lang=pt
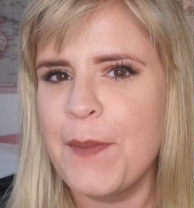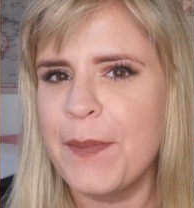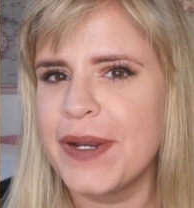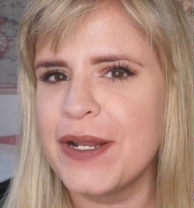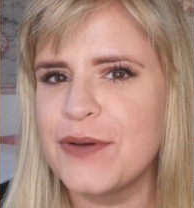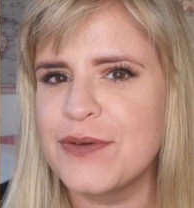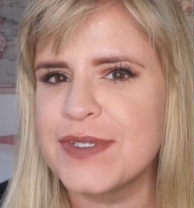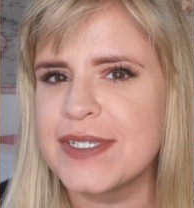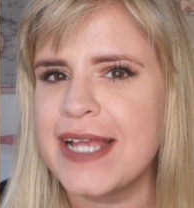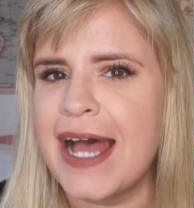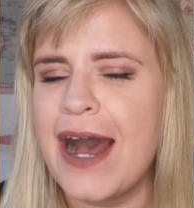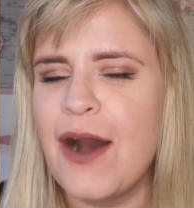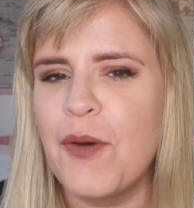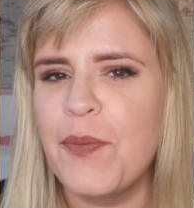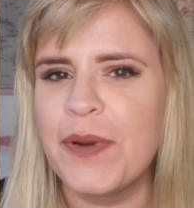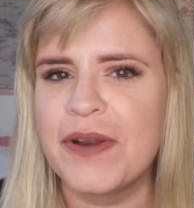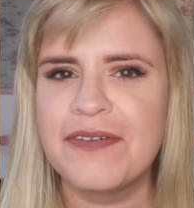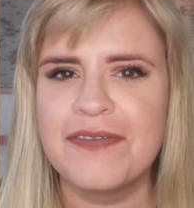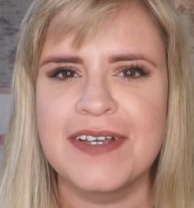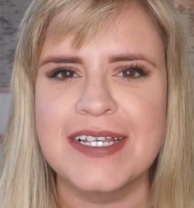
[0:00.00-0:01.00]
para usar
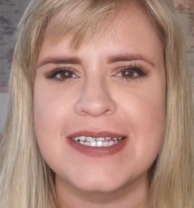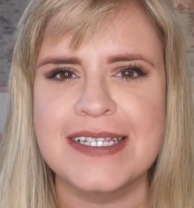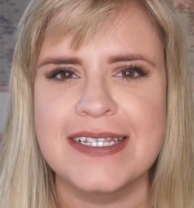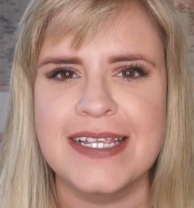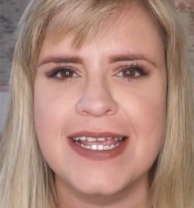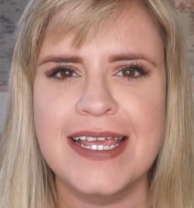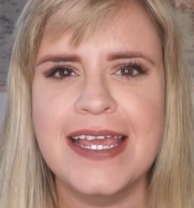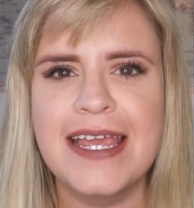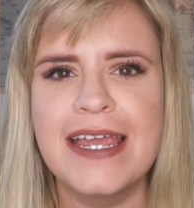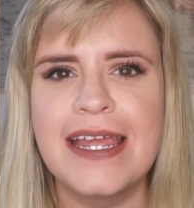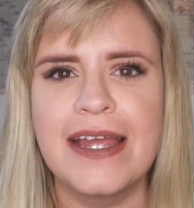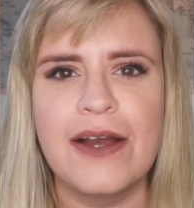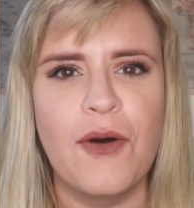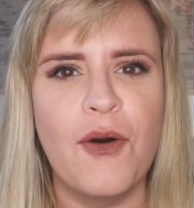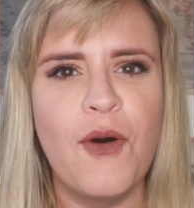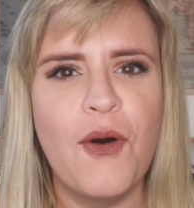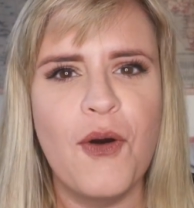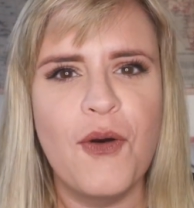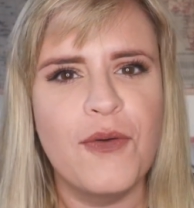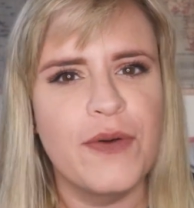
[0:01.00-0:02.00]
ou para fazer,
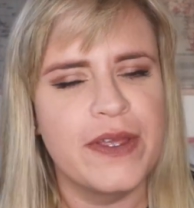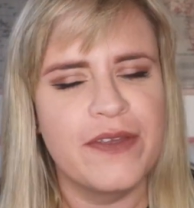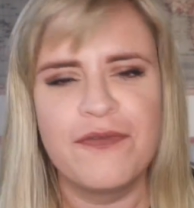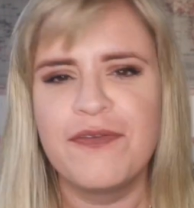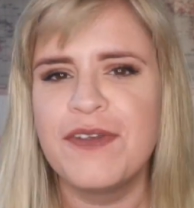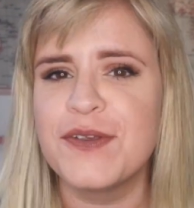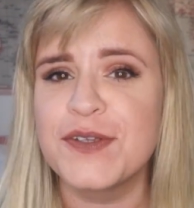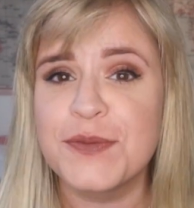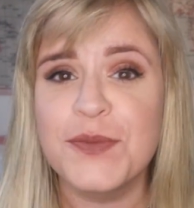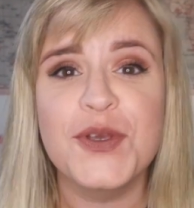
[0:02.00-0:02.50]
ou enfim,